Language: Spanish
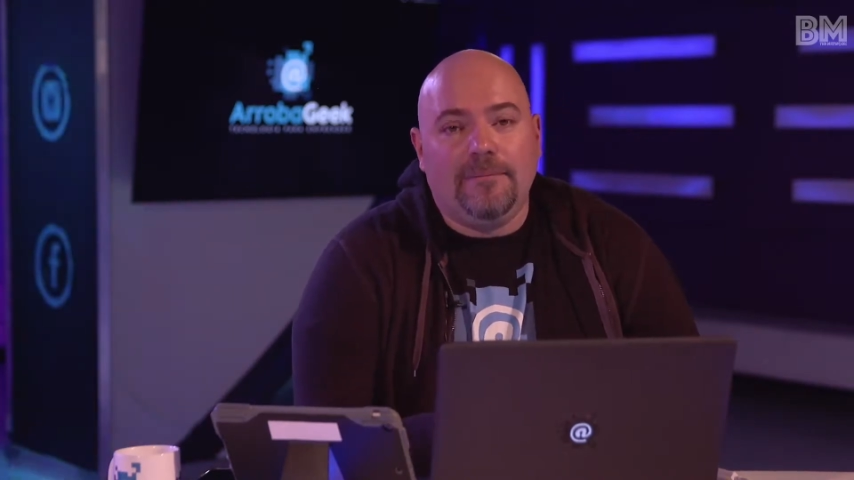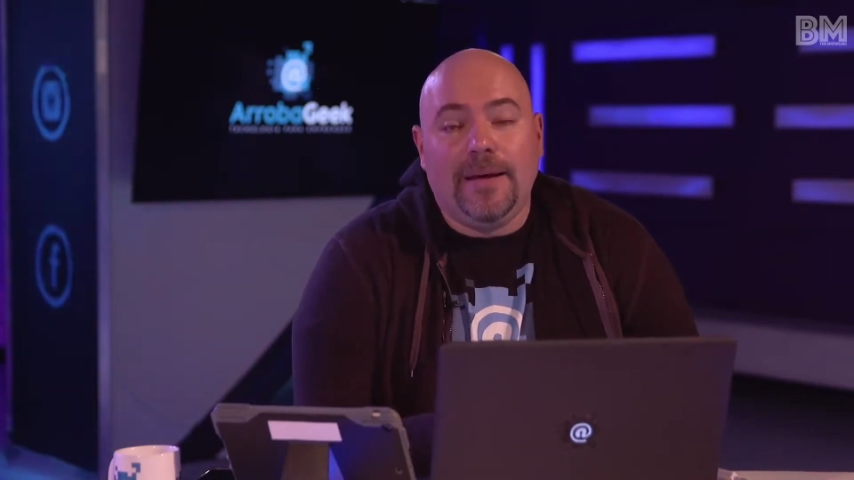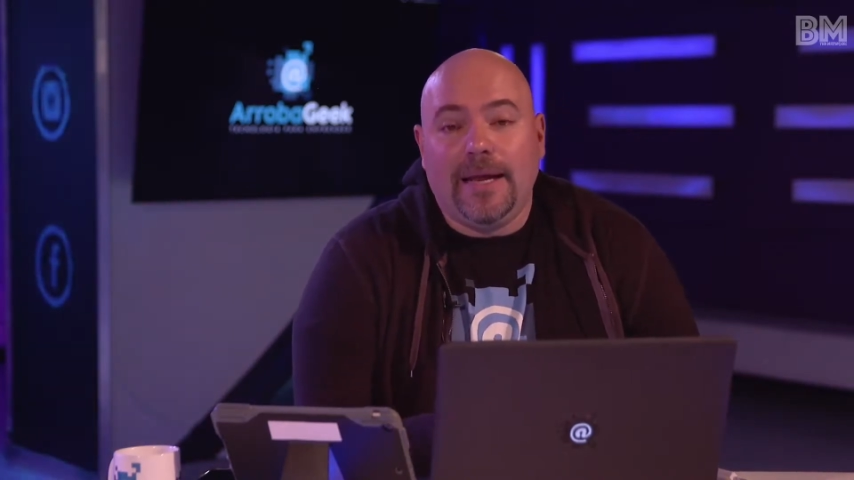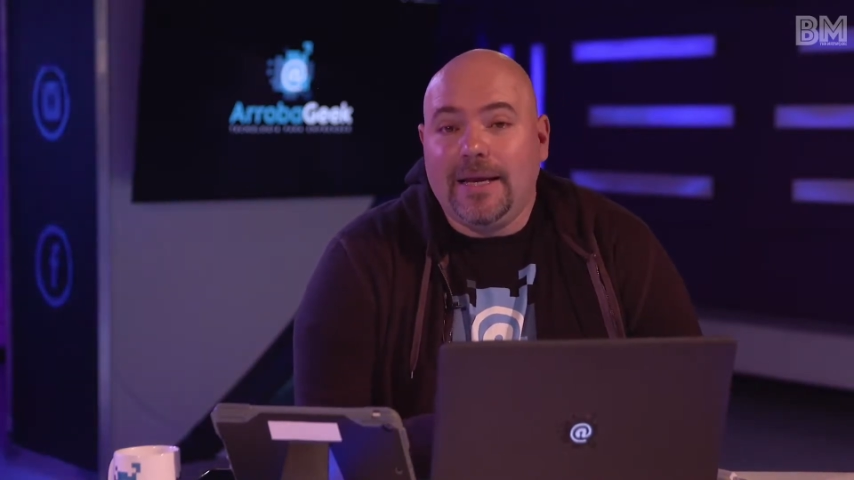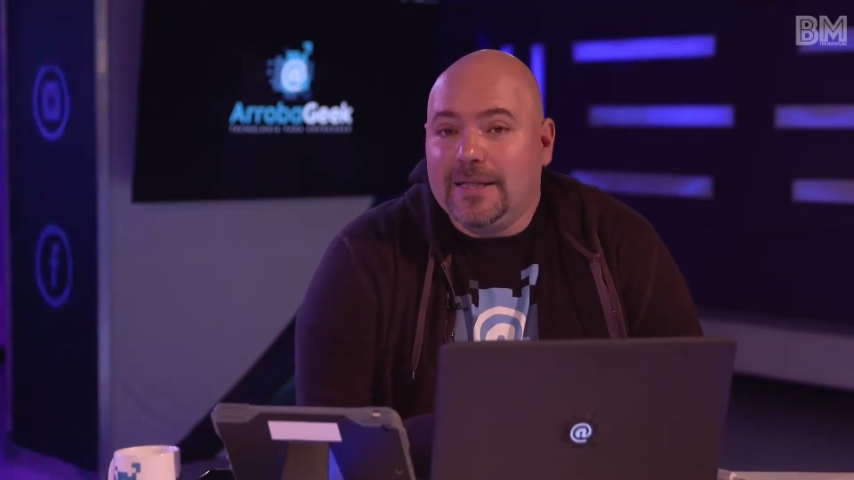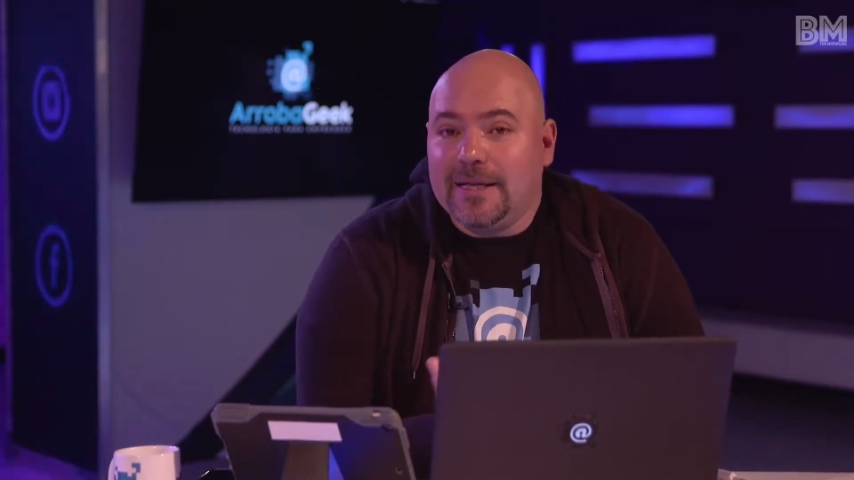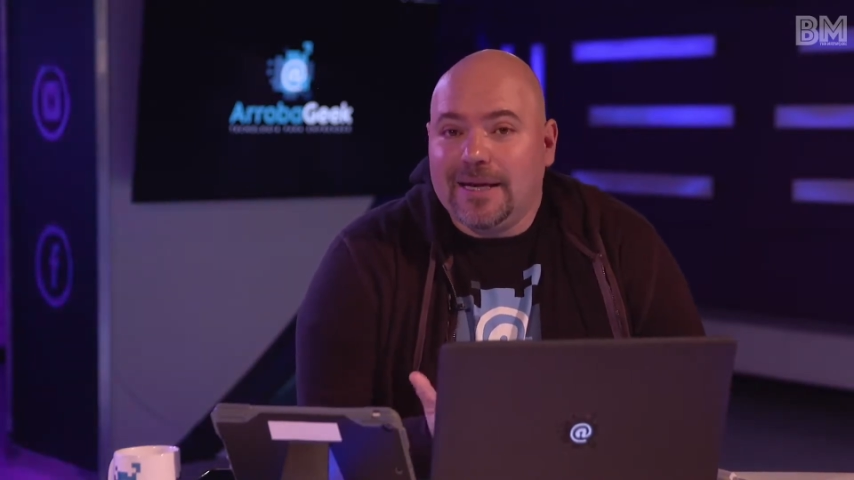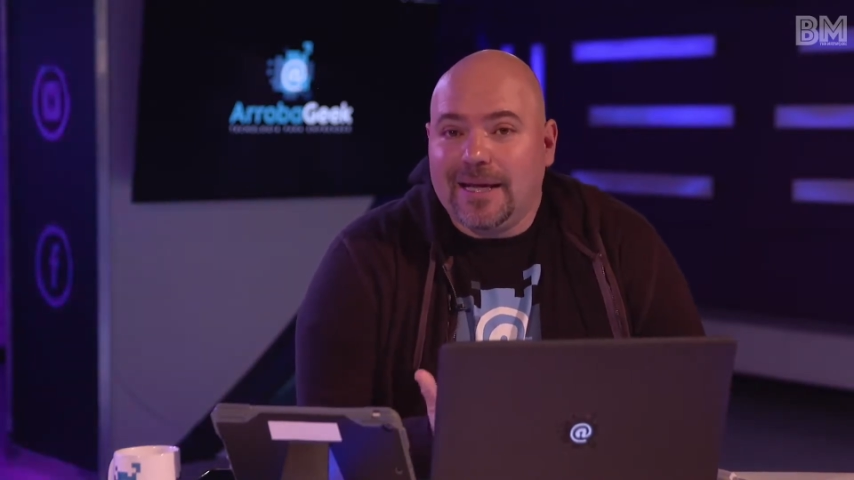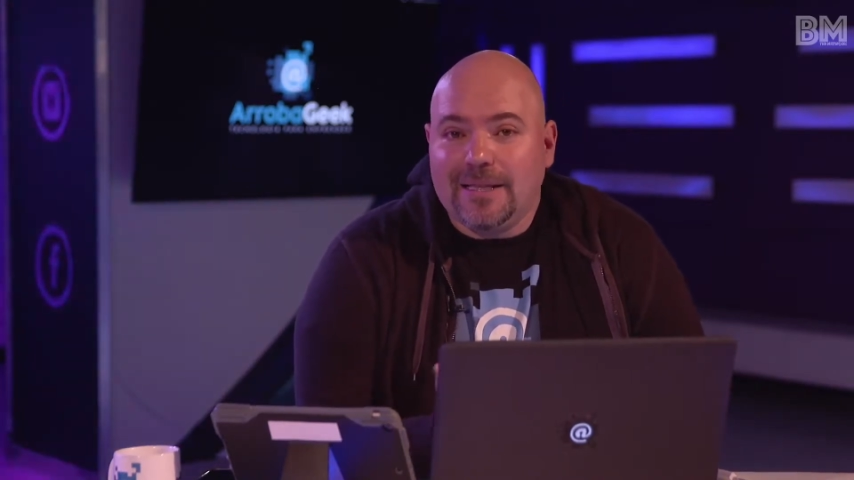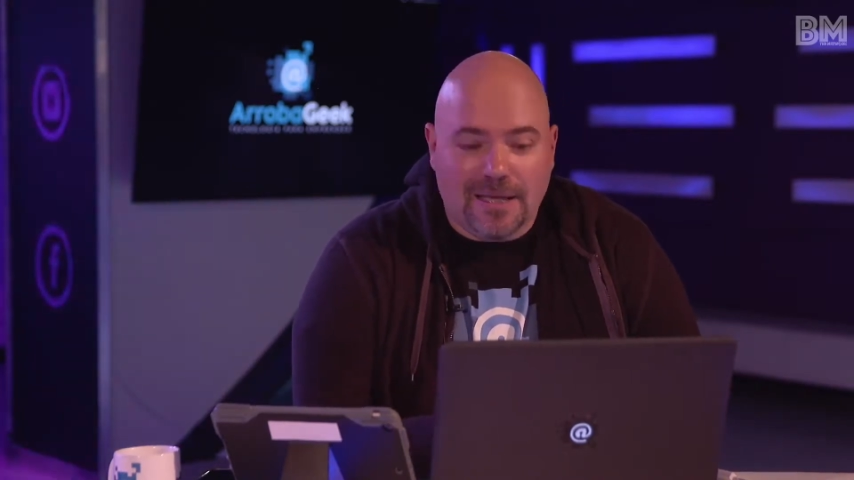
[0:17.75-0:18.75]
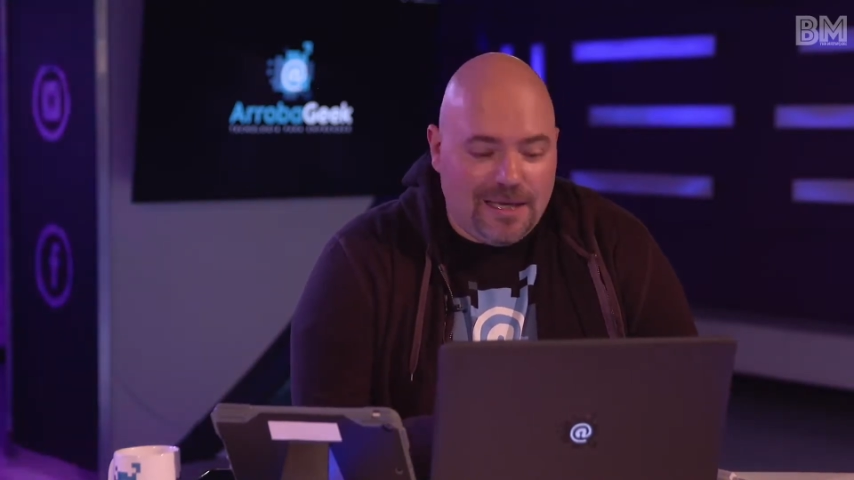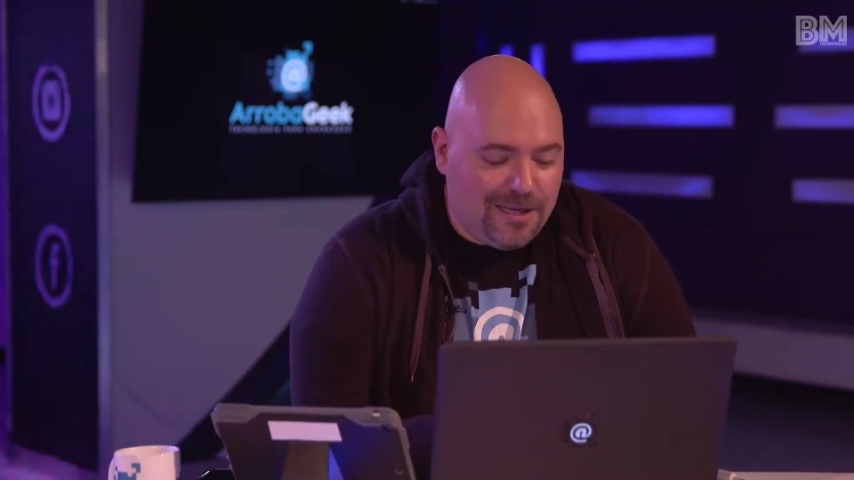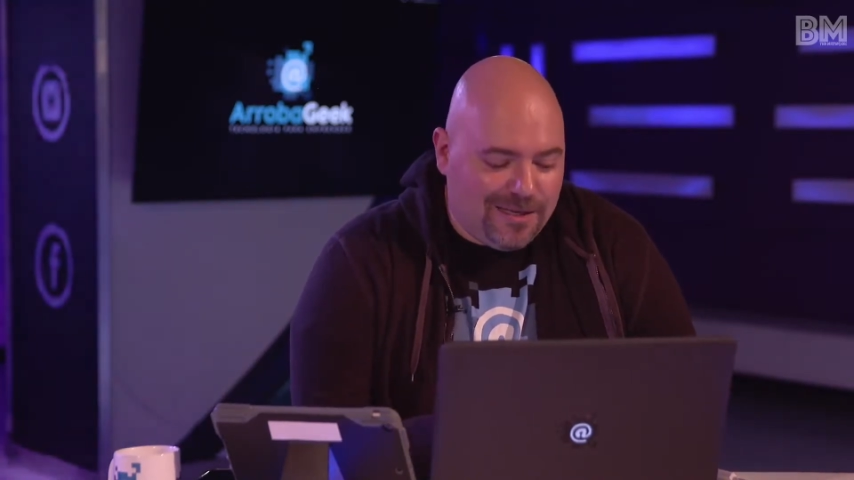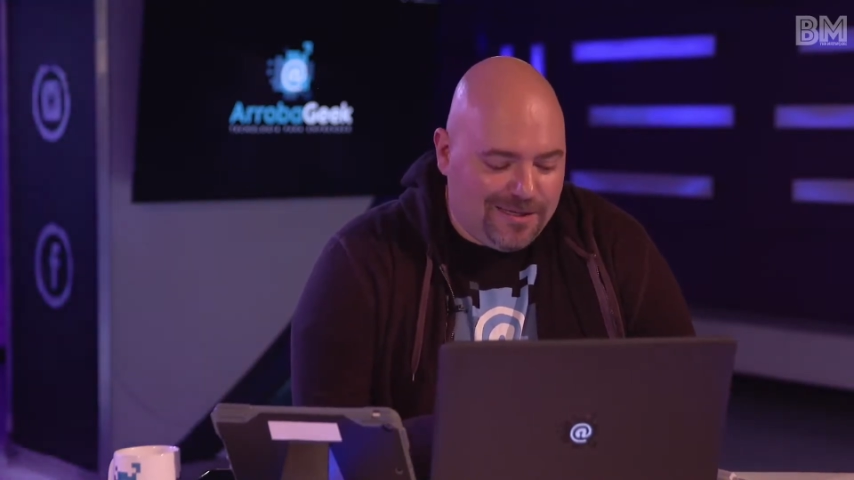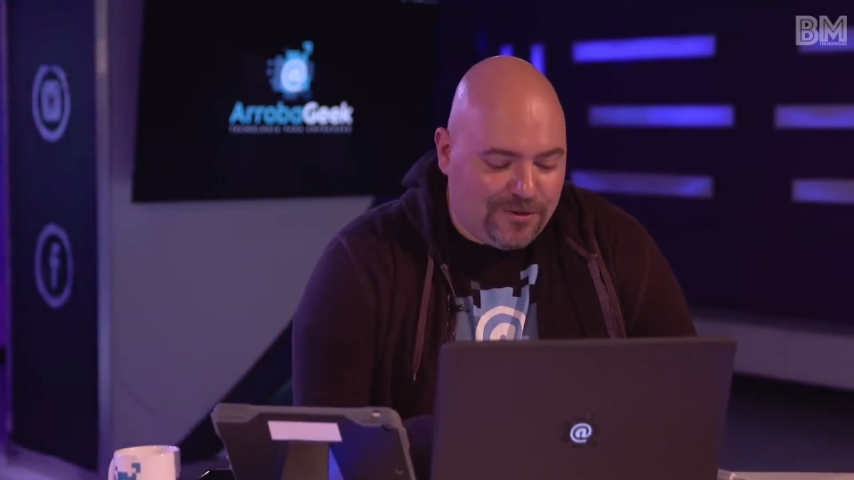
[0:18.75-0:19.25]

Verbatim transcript: ver en internet y,